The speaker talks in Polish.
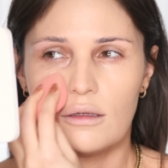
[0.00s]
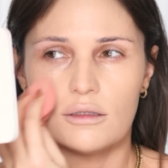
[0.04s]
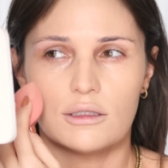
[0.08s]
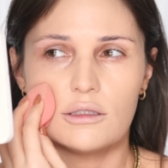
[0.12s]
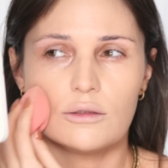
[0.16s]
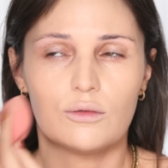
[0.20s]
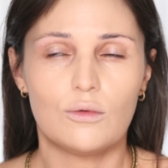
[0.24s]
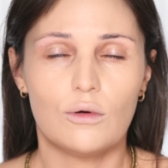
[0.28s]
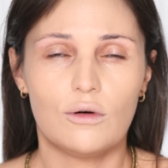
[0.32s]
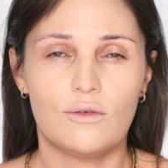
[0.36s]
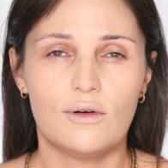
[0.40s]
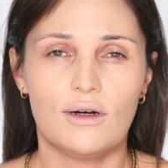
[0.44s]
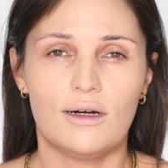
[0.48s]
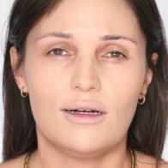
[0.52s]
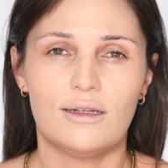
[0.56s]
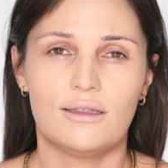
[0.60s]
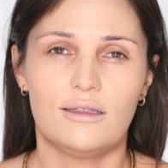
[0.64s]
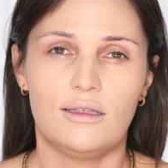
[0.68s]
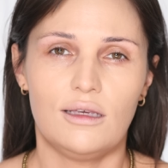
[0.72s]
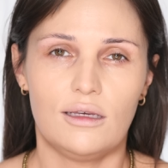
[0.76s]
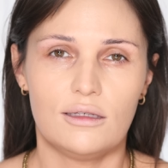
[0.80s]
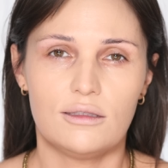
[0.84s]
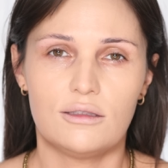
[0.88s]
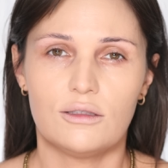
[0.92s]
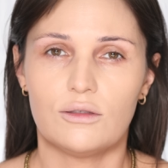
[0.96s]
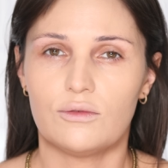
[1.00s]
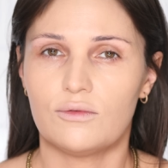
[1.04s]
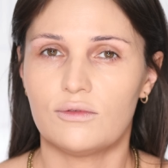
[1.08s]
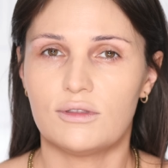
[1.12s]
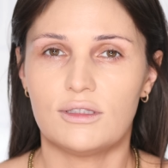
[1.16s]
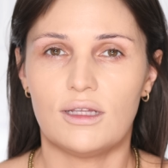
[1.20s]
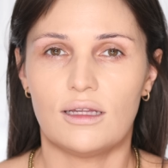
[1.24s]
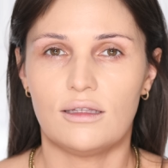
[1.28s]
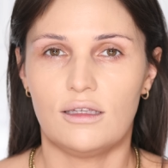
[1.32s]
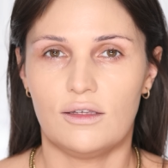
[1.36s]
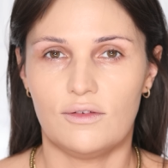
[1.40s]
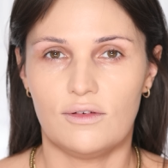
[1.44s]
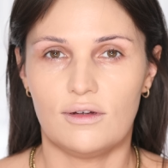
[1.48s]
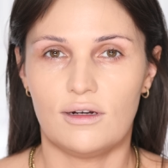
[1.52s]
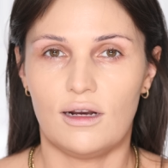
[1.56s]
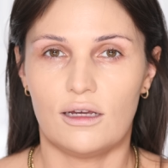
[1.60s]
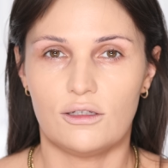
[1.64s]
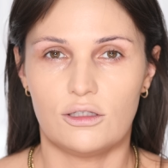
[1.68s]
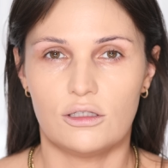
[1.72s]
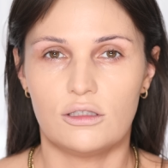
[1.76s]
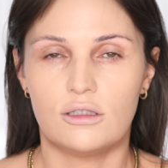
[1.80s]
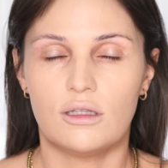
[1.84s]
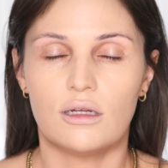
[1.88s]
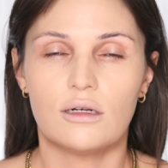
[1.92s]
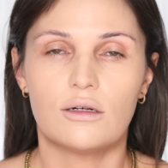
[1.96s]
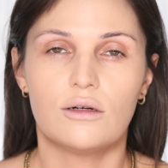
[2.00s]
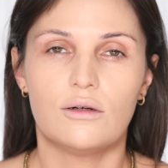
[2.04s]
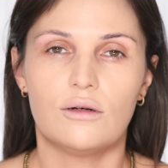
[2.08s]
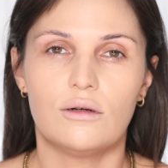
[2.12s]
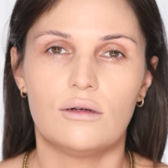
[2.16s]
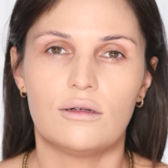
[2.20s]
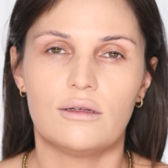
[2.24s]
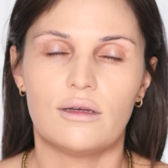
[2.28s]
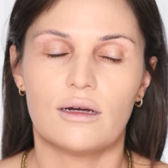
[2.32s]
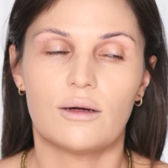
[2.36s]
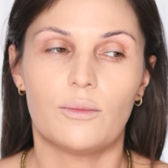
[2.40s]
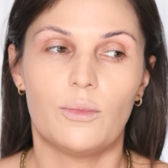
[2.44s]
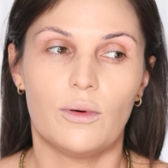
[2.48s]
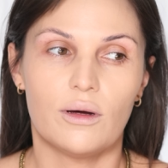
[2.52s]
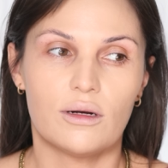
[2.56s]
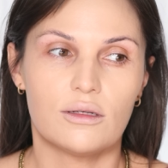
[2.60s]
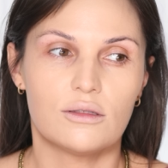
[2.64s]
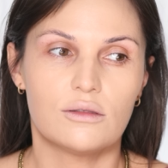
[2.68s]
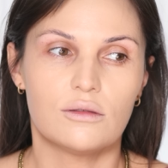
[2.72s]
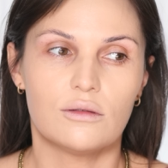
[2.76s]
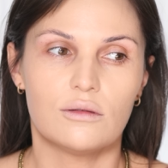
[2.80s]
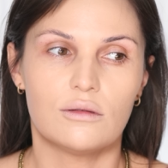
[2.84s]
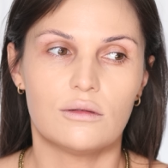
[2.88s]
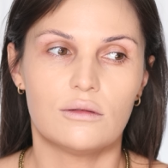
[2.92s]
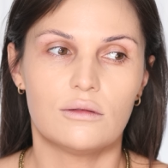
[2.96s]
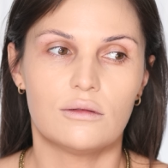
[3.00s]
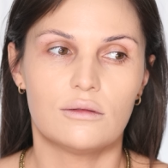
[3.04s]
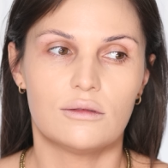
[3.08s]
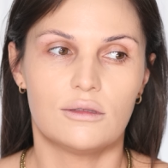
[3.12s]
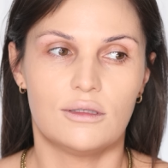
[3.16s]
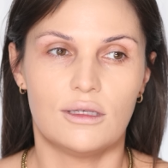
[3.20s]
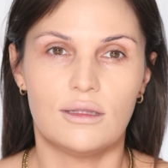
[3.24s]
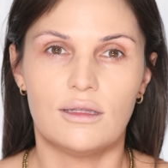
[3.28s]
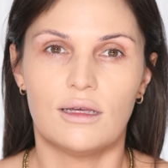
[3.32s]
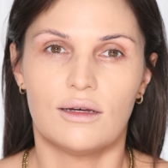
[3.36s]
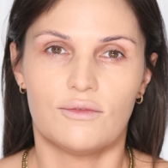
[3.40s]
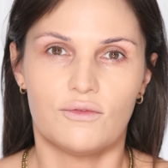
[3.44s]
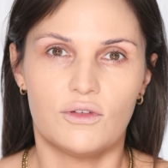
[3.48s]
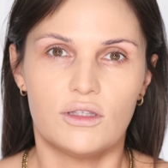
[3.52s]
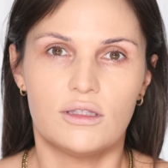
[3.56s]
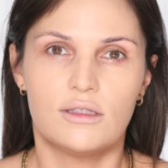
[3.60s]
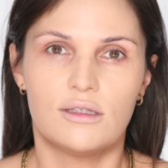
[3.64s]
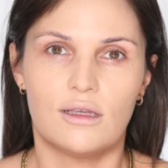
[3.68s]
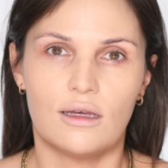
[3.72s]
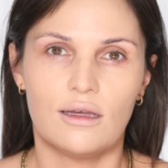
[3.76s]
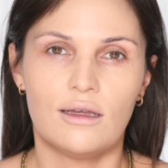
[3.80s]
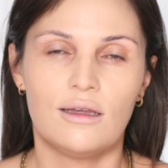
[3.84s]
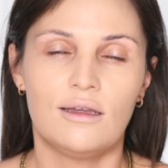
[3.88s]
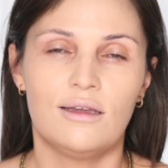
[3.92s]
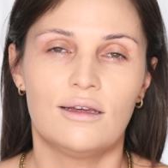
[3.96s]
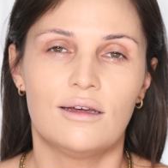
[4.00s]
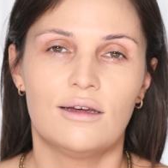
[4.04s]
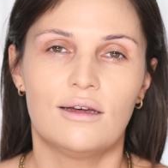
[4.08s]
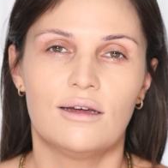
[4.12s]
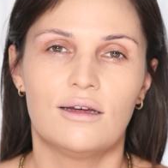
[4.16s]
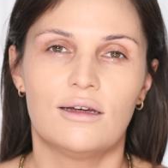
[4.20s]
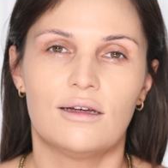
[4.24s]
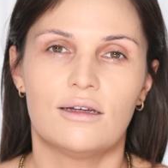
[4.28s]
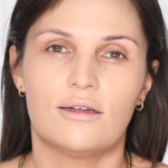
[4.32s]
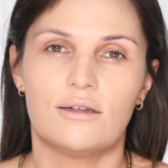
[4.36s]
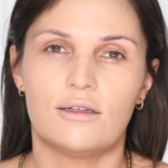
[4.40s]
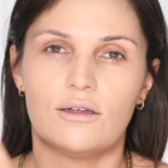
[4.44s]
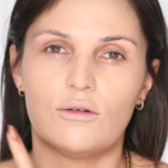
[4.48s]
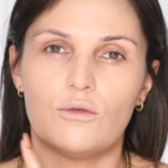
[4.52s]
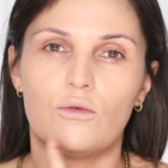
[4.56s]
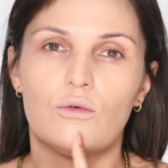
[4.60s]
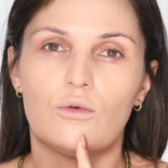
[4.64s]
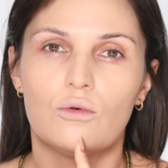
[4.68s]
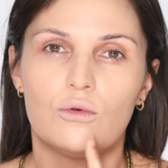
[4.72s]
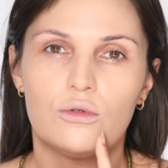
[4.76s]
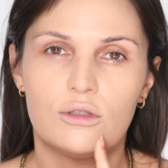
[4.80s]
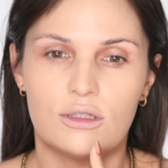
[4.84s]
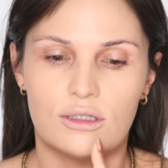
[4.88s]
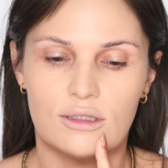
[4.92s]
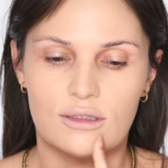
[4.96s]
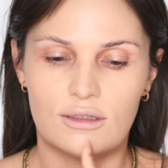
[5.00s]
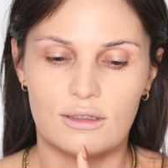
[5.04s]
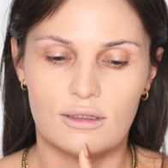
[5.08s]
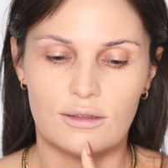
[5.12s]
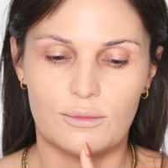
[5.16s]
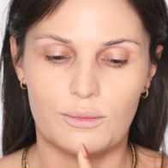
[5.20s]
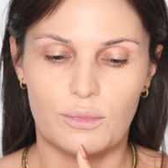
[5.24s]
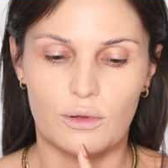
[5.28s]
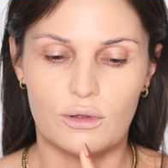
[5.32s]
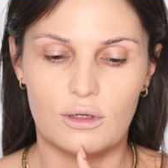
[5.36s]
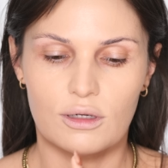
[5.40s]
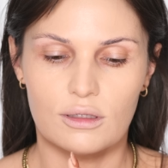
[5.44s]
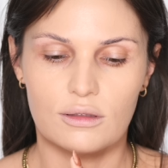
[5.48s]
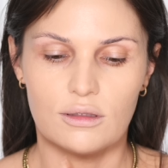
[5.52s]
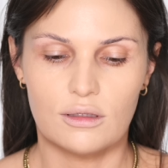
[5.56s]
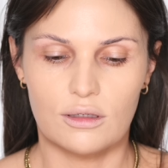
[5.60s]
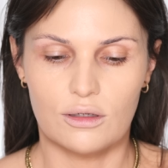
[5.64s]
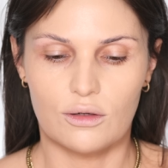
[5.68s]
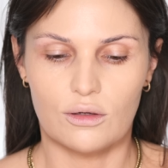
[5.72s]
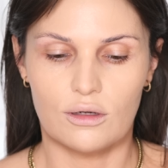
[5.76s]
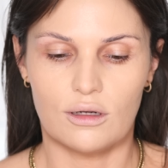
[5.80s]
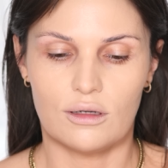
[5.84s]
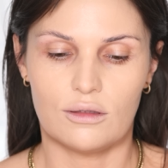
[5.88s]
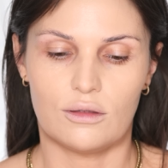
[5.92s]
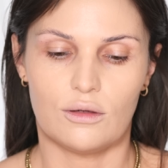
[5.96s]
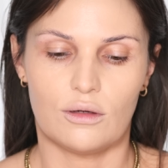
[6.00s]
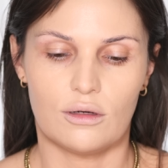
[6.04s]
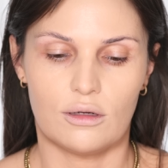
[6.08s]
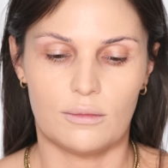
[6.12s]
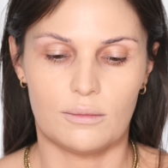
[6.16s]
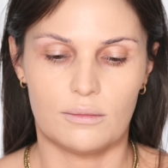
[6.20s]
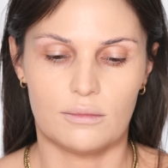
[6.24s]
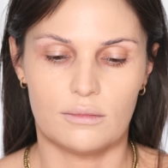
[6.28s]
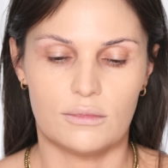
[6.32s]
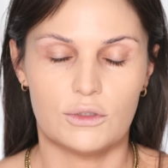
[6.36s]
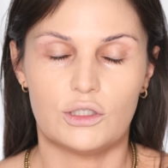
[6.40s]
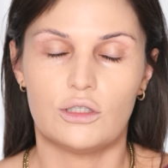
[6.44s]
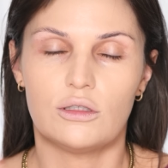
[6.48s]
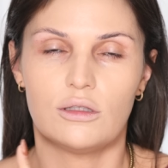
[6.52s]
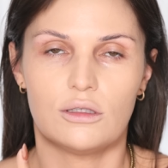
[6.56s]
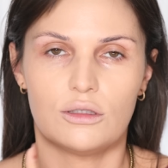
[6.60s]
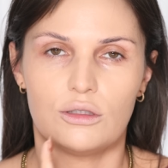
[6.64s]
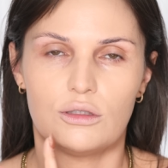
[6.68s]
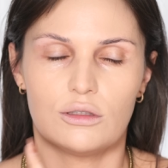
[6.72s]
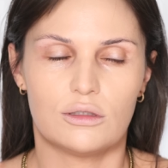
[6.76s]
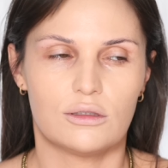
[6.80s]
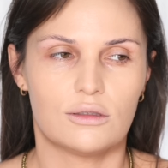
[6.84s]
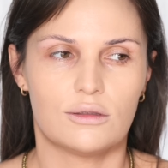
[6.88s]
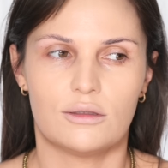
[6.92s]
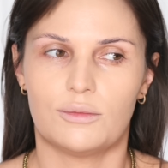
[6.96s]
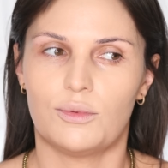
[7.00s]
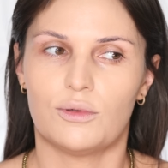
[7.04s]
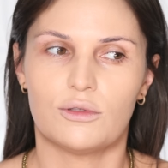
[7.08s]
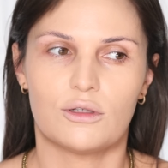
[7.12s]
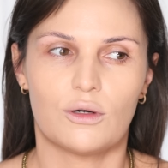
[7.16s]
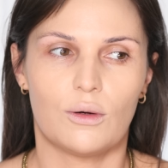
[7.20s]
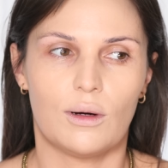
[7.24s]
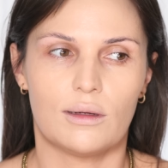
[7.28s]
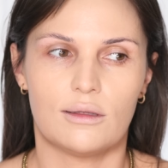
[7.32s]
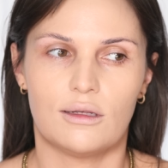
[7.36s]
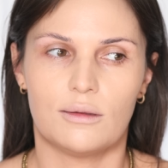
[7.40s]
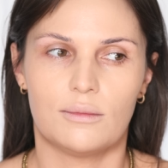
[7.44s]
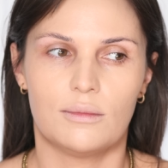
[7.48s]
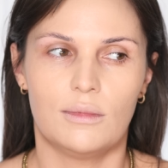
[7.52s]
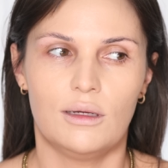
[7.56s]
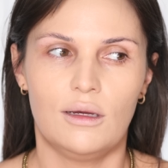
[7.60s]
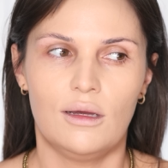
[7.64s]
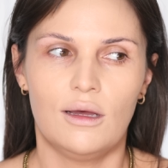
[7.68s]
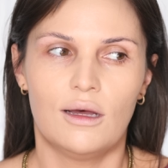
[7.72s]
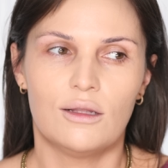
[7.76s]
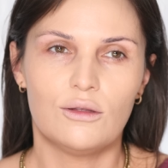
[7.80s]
Słowa nie są w stanie wyrazić tego, jak bardzo nienawidzę ust pokrytych korektorem, czy też podkładem.